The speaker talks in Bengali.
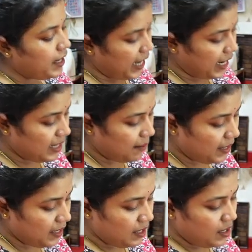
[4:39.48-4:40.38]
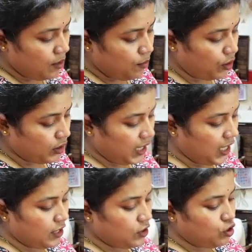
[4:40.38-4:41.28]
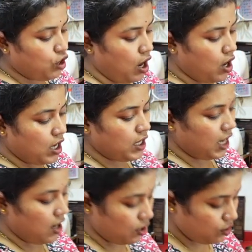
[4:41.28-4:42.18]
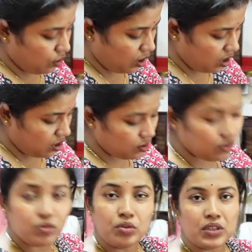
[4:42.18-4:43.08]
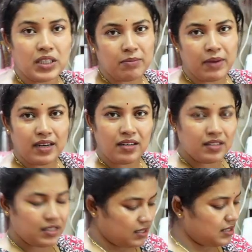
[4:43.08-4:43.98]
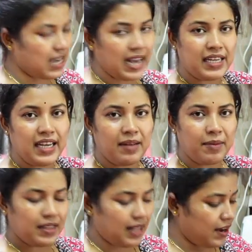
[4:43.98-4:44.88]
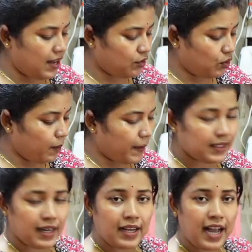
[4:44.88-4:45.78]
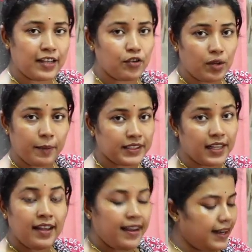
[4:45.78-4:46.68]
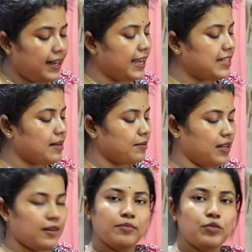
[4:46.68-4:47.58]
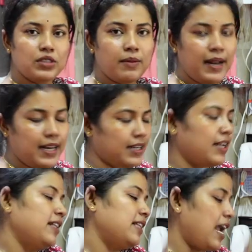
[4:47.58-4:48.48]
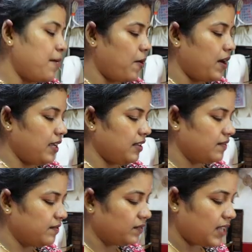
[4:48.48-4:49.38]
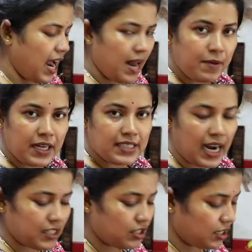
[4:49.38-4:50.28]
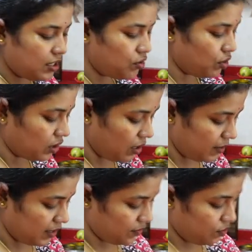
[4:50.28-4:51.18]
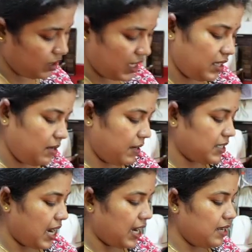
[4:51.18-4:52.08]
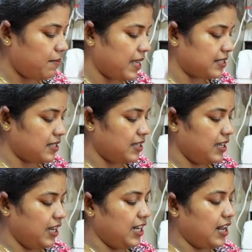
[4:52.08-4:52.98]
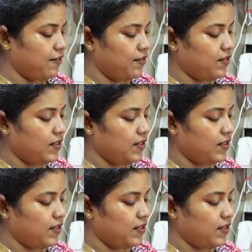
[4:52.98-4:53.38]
রেখে দেবেন প্রতি ছ ঘন্টা অন্তর দু তিনবার ঝাঁকিয়ে নেবেন তাহলে ধনে পাতার গায়ে ধনে পাতা লেগে যাবে না বুঝতে পারলেন তারপরে আর আপনাকে ঝাঁকাঝাঁকি কিছু করতে হবে না দু থেকে তিনবার ঝাঁকালেই ব্যাস এনাফ